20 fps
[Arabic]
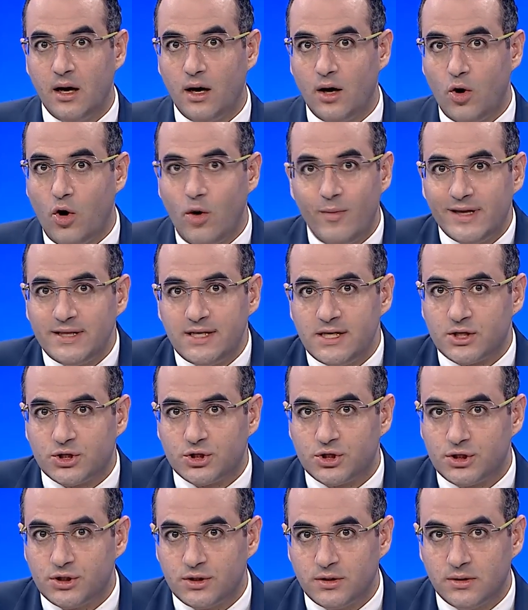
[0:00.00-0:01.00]
هو ما
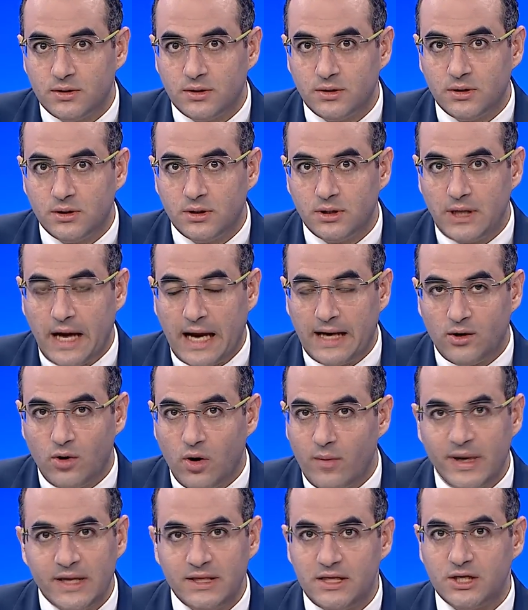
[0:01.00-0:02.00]
قدرش يعني
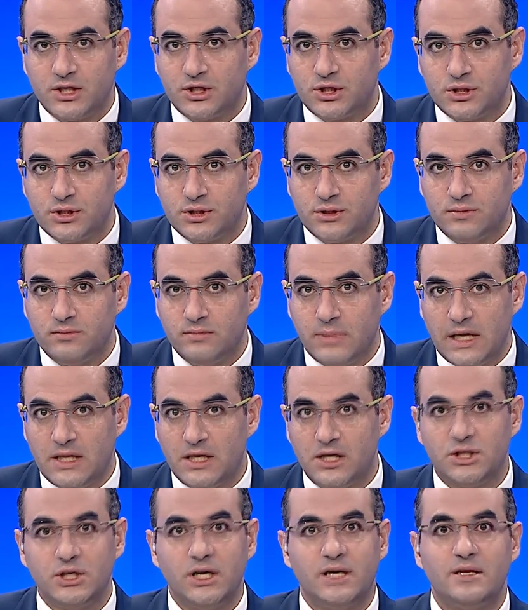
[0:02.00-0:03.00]
هو ما قدرش ما
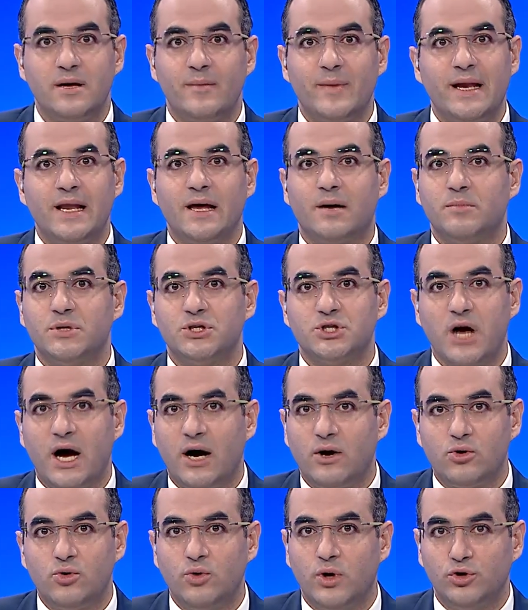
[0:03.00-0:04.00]
قدرش يتمالك
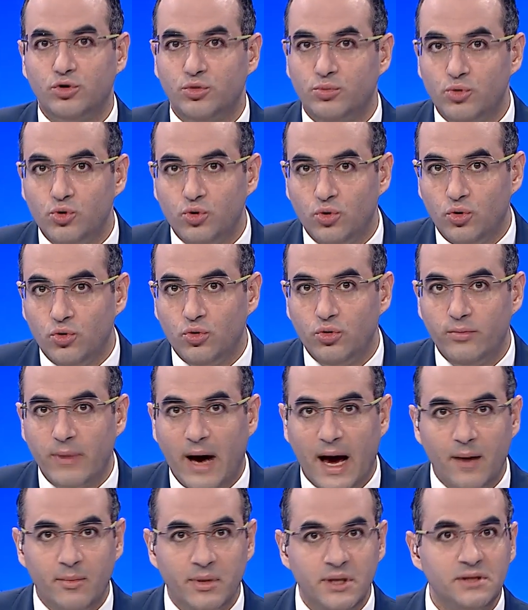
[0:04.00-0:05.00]
مشاعره ودموعه
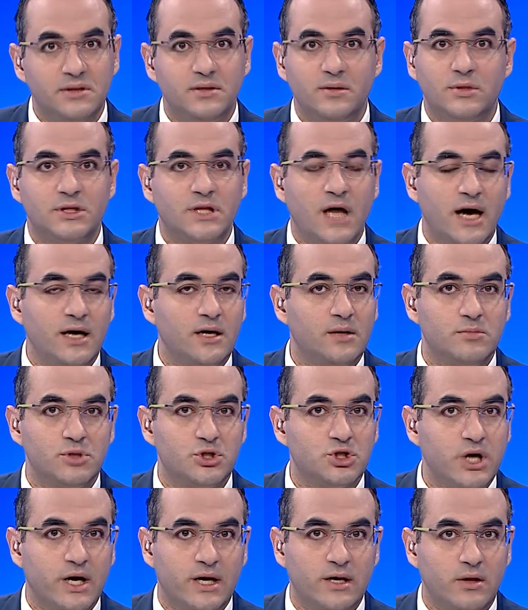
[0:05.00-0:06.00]
مع بنت بتعيط
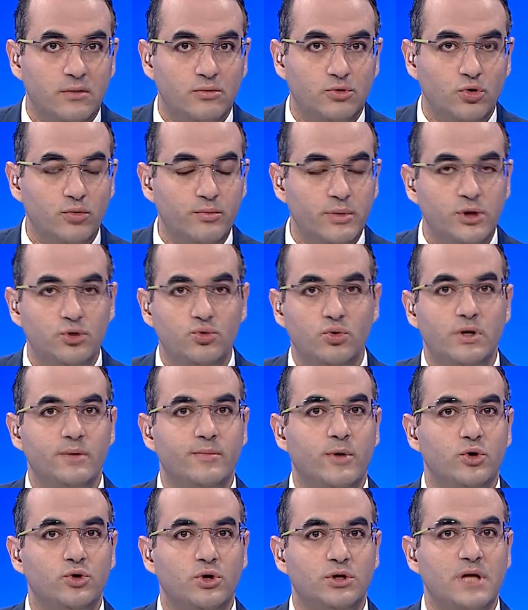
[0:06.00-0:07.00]
بالشكل ده بتقول بيدوني
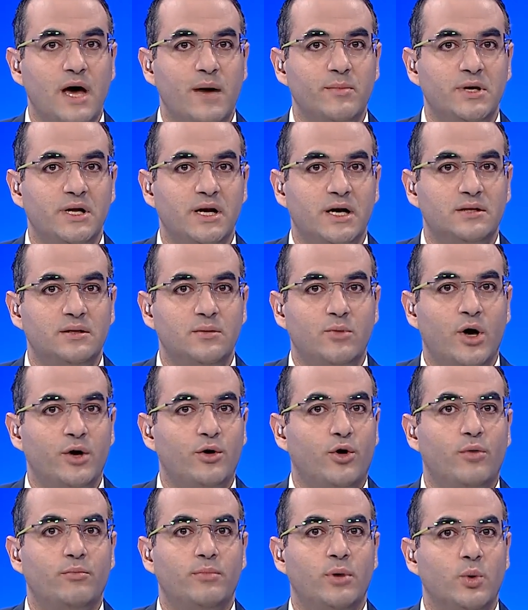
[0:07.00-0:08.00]
موضوع تعبير اكتبه عن
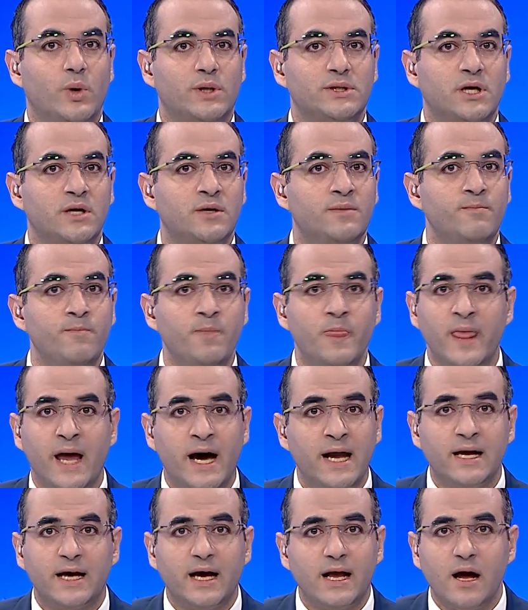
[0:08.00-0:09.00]
حب الوطن
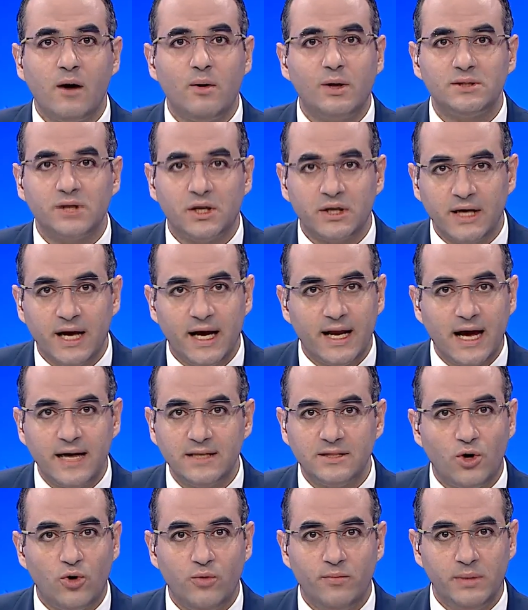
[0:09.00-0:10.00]
انا كارهه وطني انا
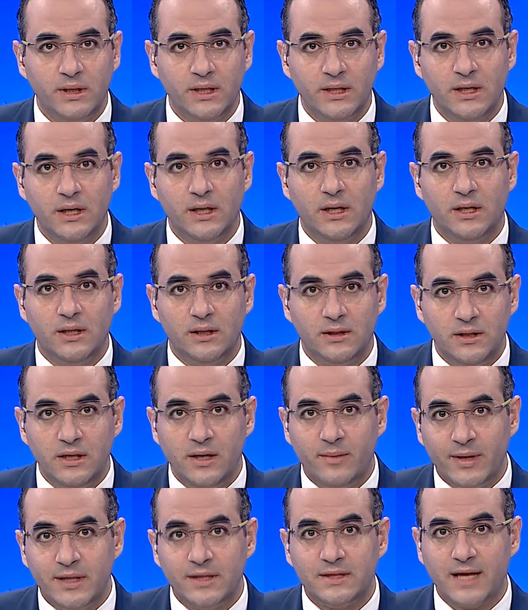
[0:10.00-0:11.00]
عايزه امي
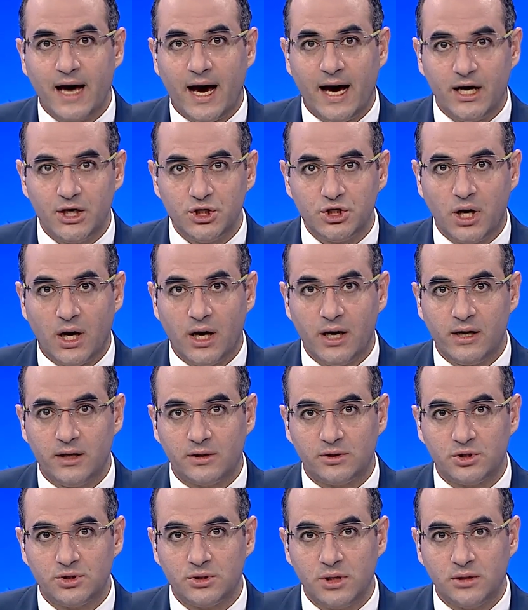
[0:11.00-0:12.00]
دي بنت عائشة
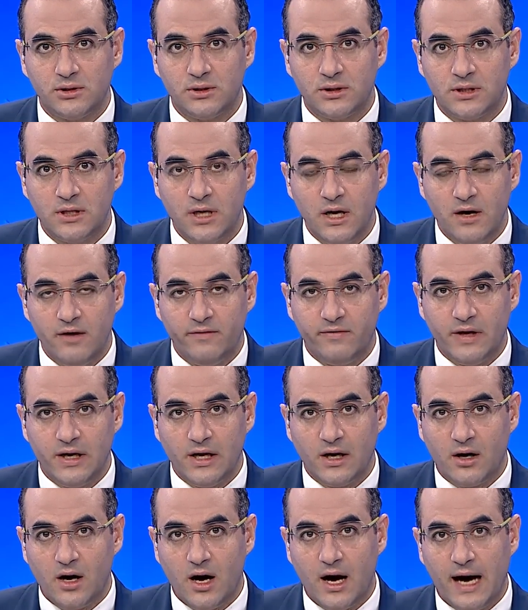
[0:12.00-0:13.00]
خيرت الشاطر في
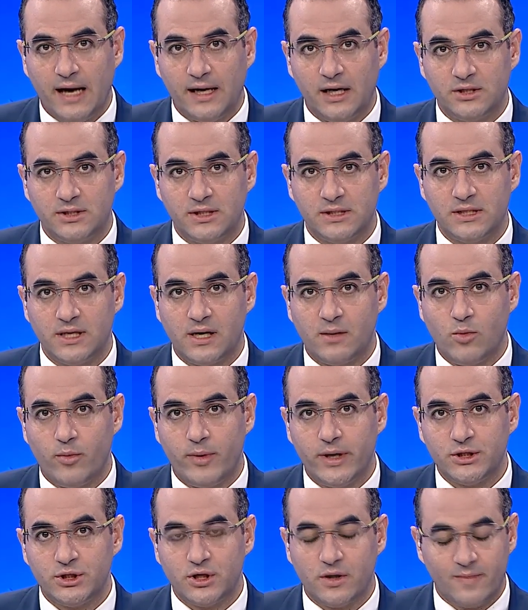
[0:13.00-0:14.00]
لقاء على الجزيرة
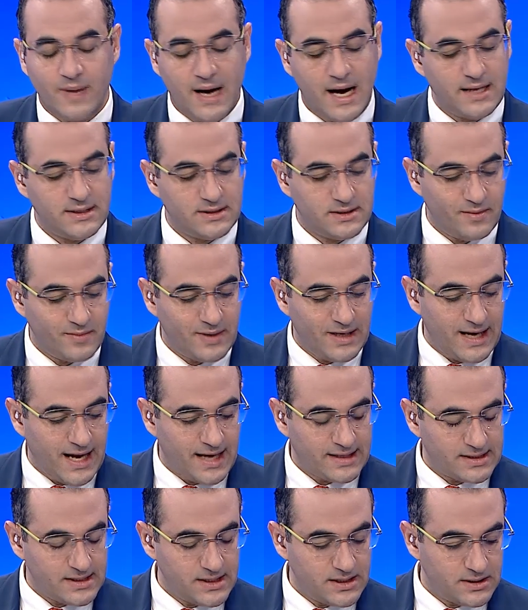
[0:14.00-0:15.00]
مباشر مع الزميل
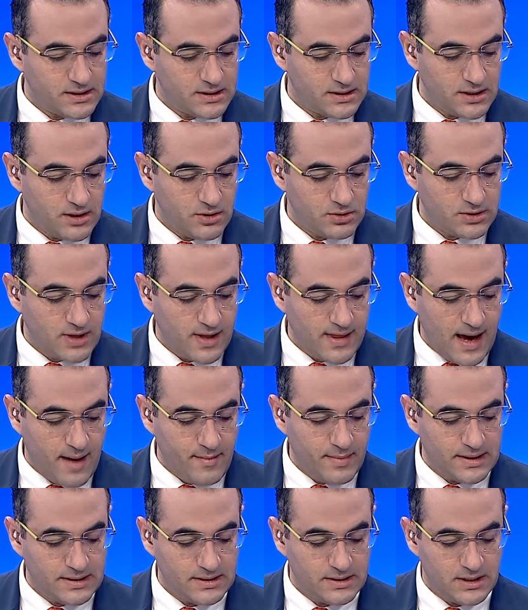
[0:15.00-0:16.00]
العزيز الأستاذ
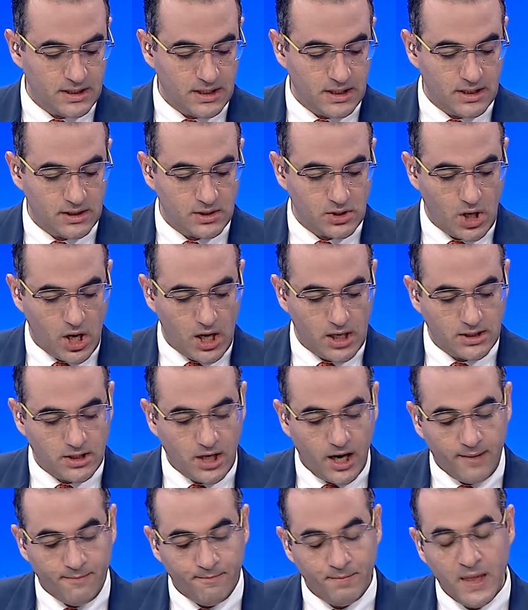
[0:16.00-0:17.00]
أحمد آه، طه
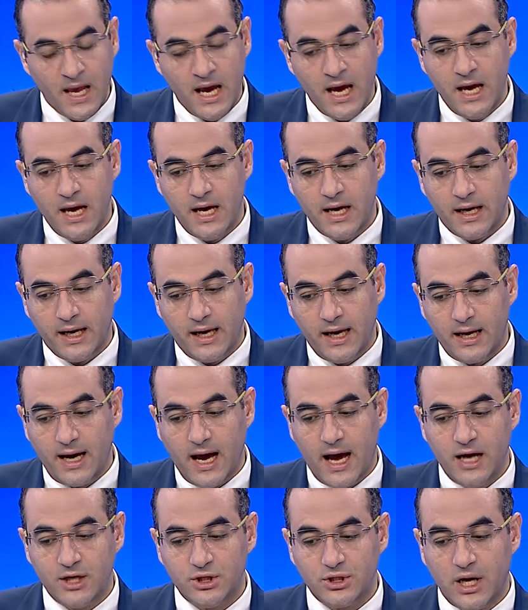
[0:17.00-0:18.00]
طيب غير
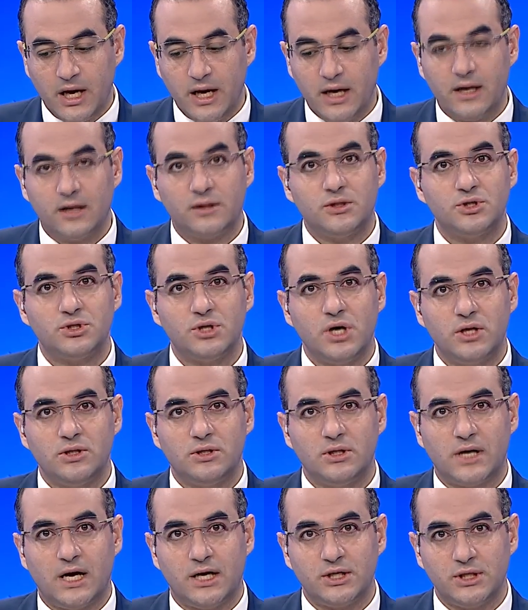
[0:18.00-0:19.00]
عائشة خيرت
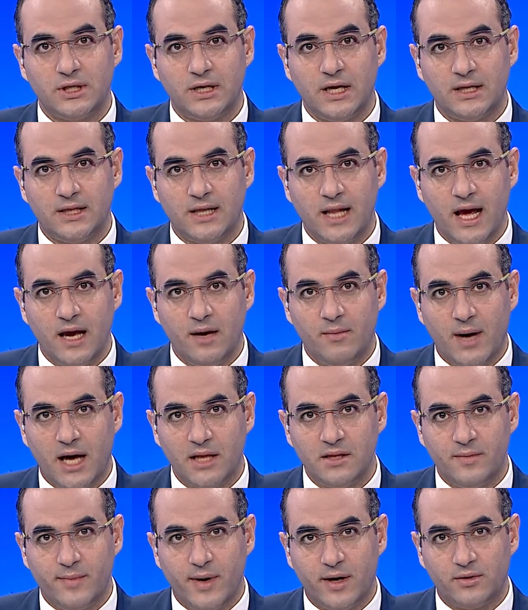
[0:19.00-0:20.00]
الشاطر عشان هتلاقي
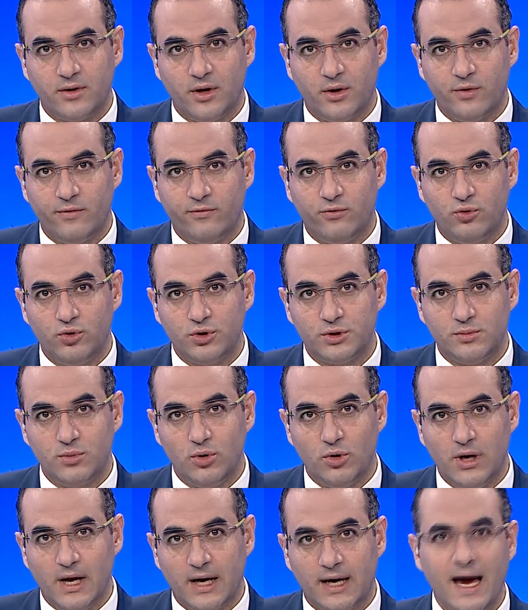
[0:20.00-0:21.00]
بعض مرضى النفوس
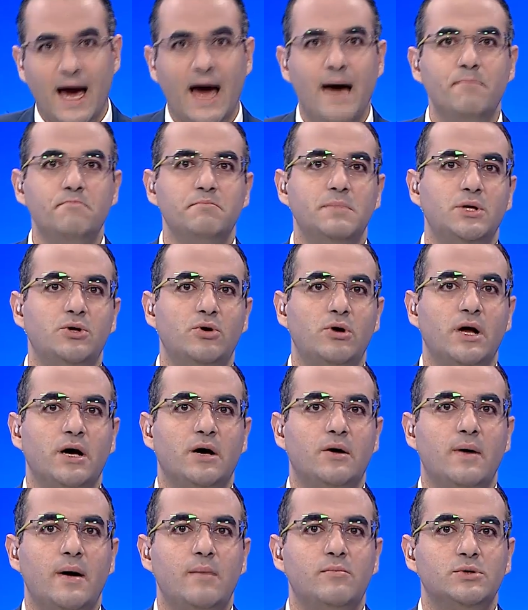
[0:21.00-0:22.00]
بيقول لك يا عم دول
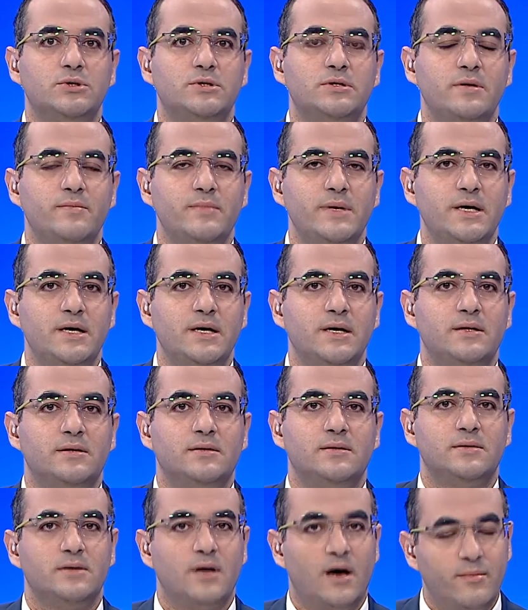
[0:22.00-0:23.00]
إخوان
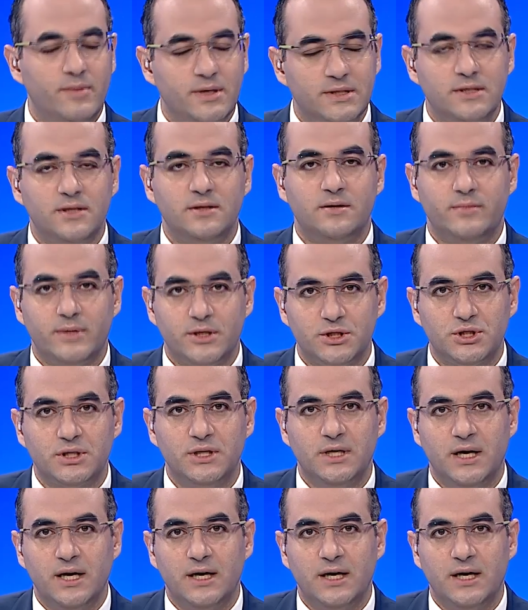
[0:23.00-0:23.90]
مسلمين طيب يا سيدي ماشي